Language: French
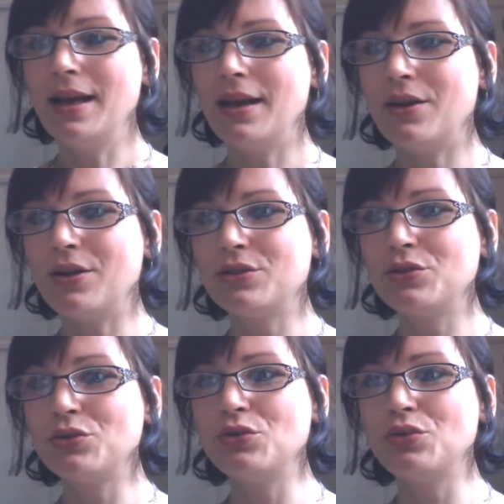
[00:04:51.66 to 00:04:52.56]
Euh,
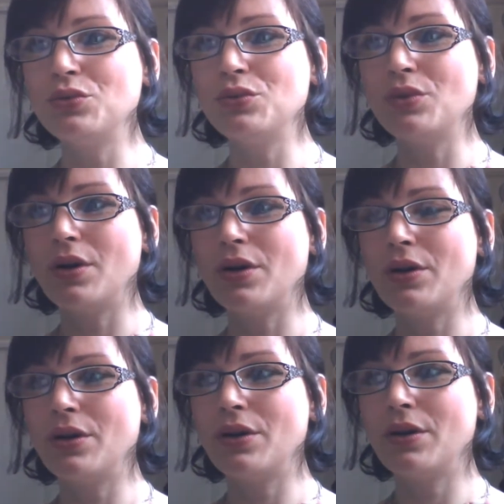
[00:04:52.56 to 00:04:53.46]
surtout,
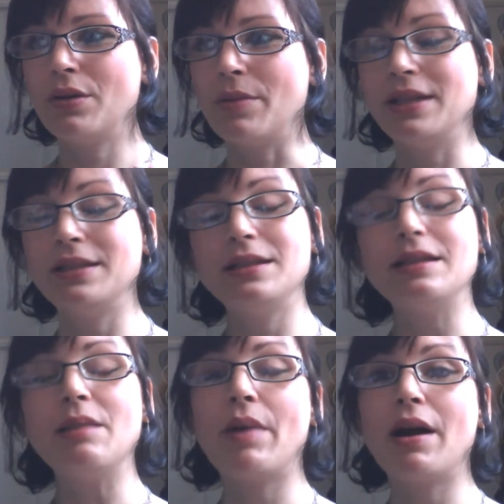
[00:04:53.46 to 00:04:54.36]
euh, ben,
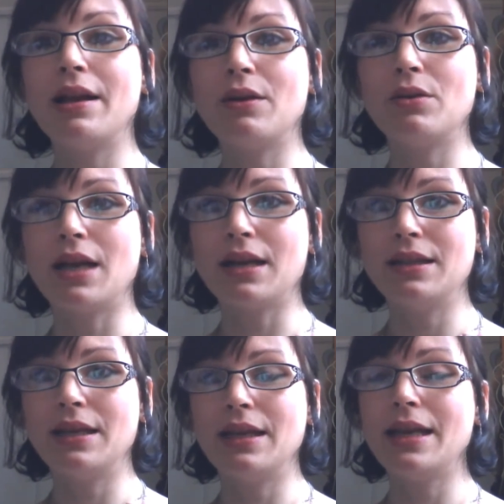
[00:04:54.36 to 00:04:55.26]
n'hésitez pas à les
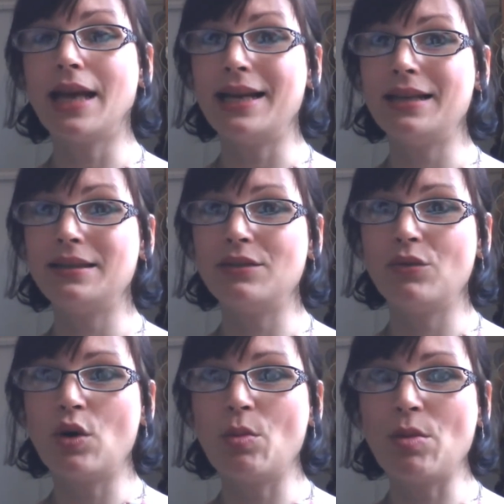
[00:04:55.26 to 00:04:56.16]
regarder, à laisser
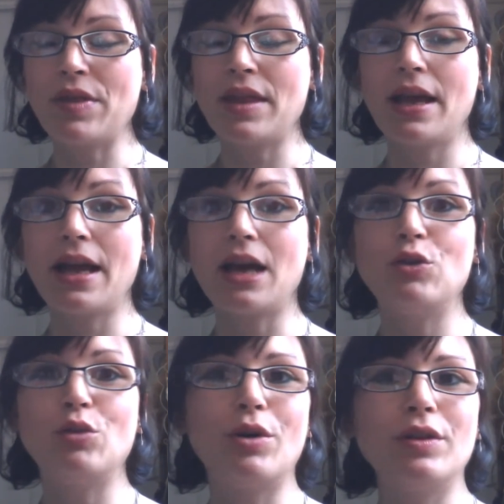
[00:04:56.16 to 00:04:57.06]
vos commentaires, à
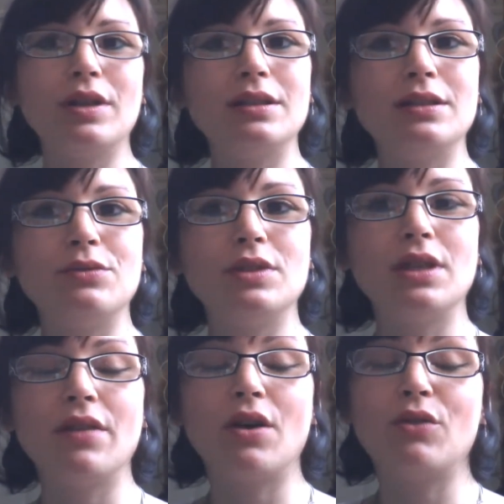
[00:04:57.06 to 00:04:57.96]
demander si vous
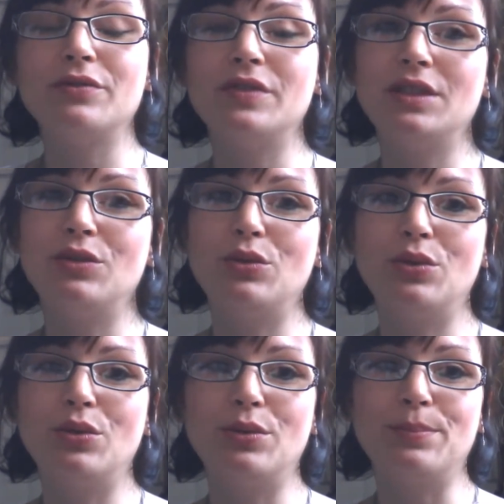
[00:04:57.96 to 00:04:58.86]
avez envie de,
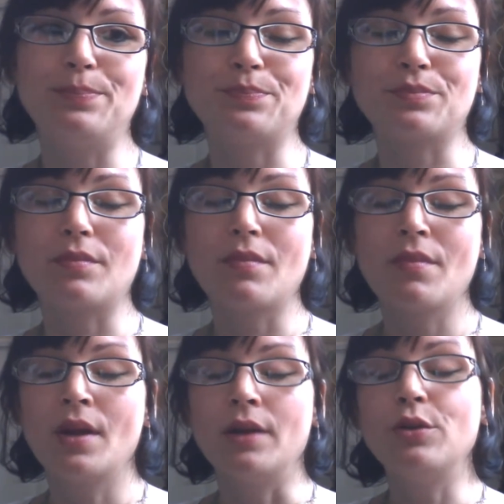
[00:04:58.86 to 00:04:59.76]

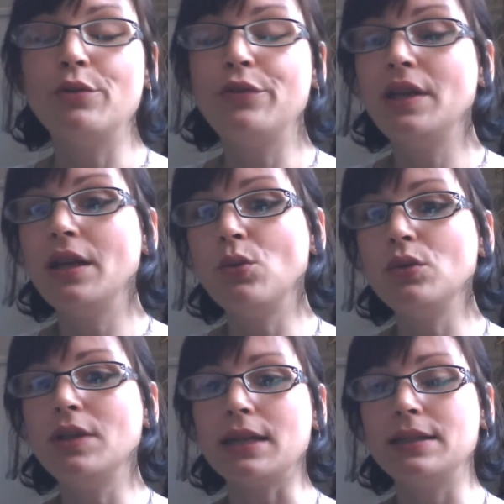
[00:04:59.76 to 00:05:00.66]
de,
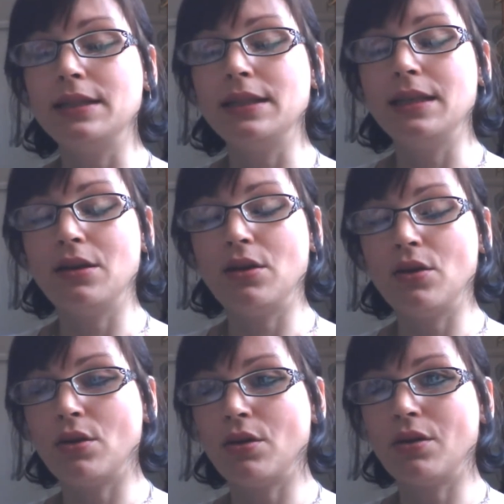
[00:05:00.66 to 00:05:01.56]
vidéos,
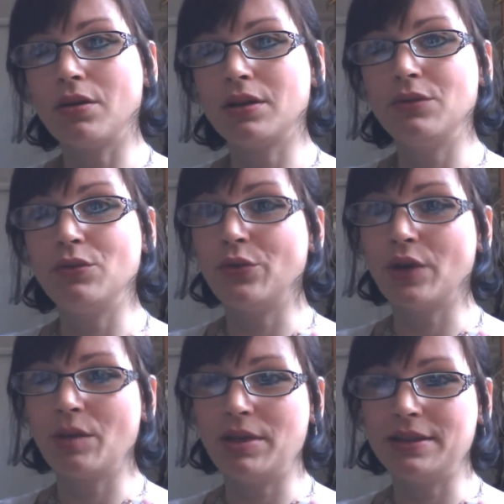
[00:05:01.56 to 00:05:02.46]
d'articles qui vous
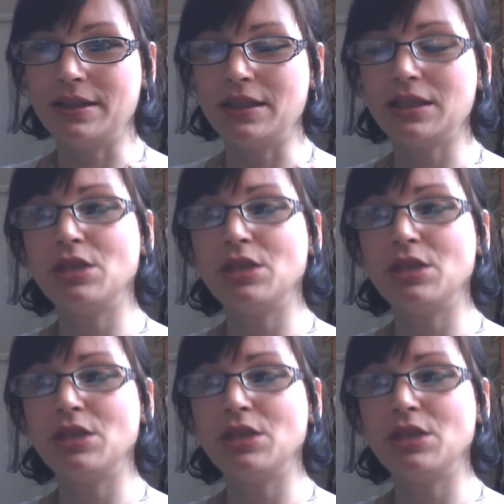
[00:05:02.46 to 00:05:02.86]
feraient plaisir.